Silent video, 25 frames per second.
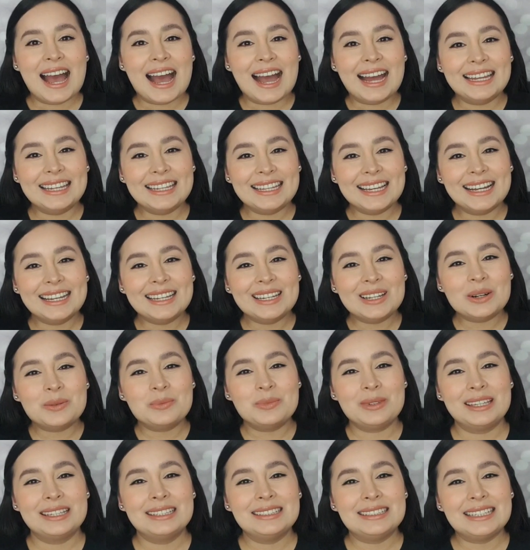Hali
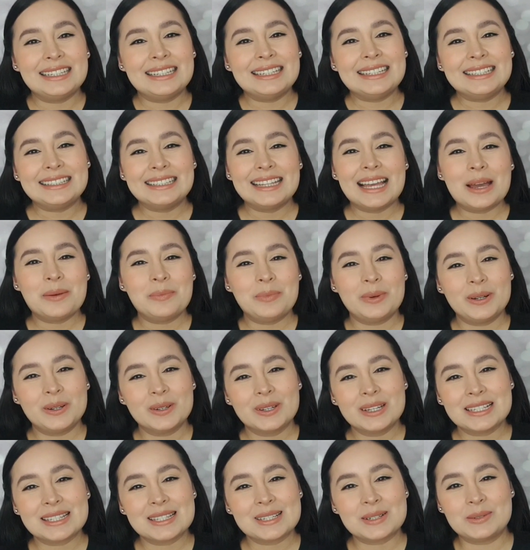mi gente linda, espero
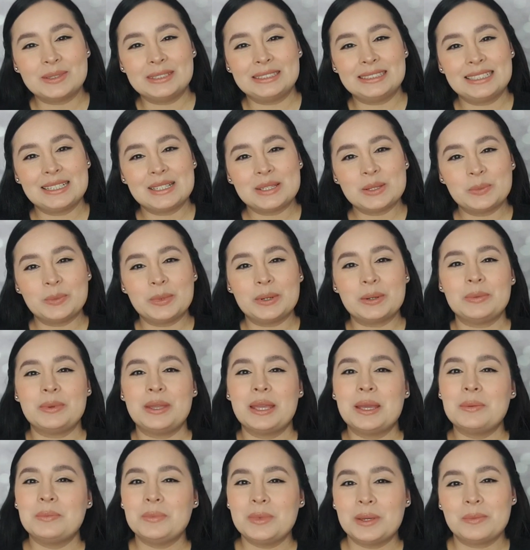que se encuentren súper
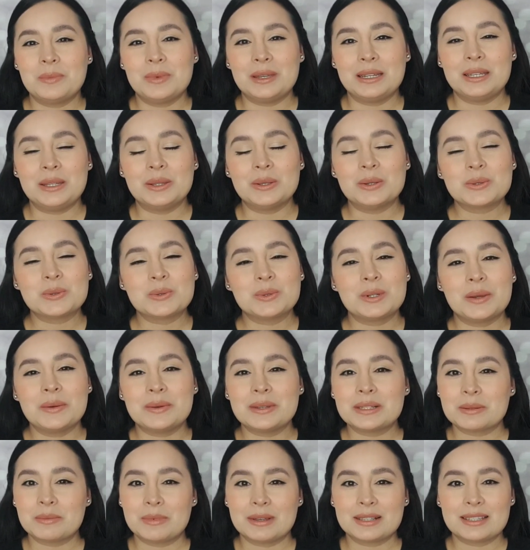bien, bienvenidos una
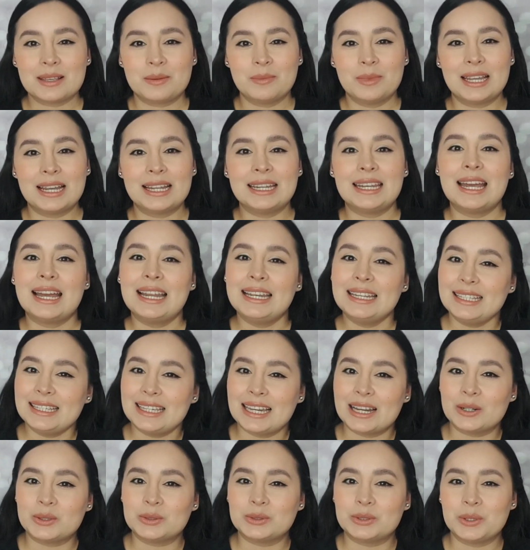vez más a mi canal y
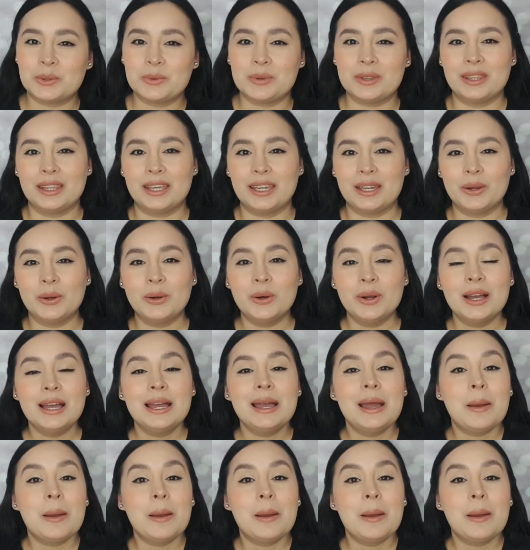a otro video.